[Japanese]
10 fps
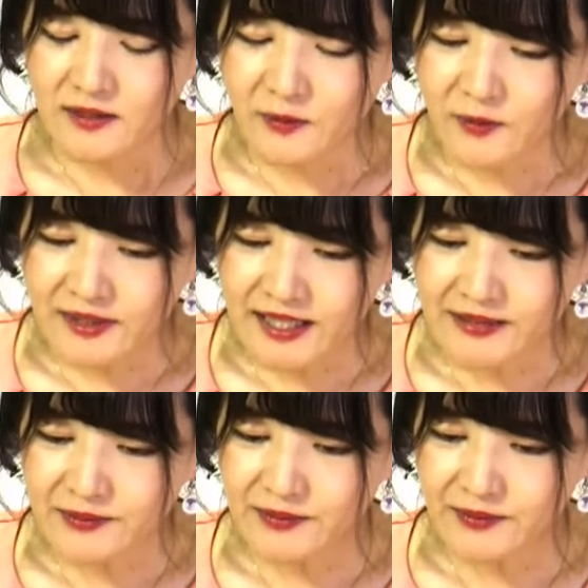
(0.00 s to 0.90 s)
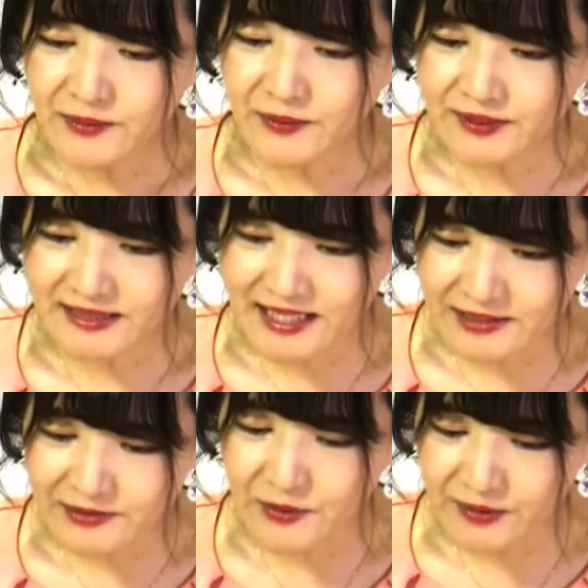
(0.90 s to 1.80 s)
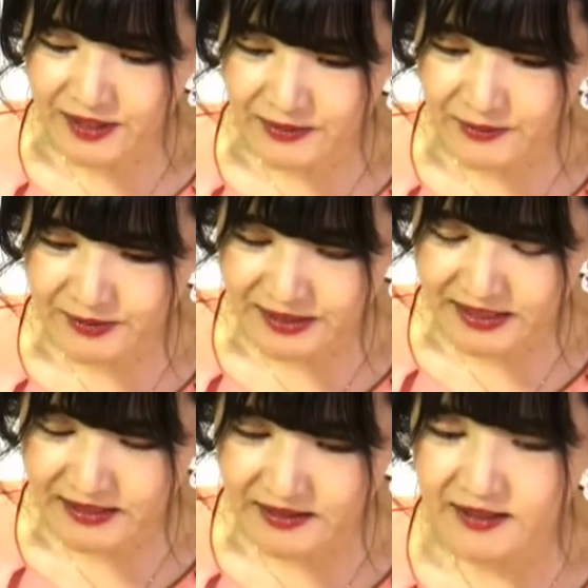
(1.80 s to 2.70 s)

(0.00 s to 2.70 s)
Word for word: 高齢の法師である道院法師、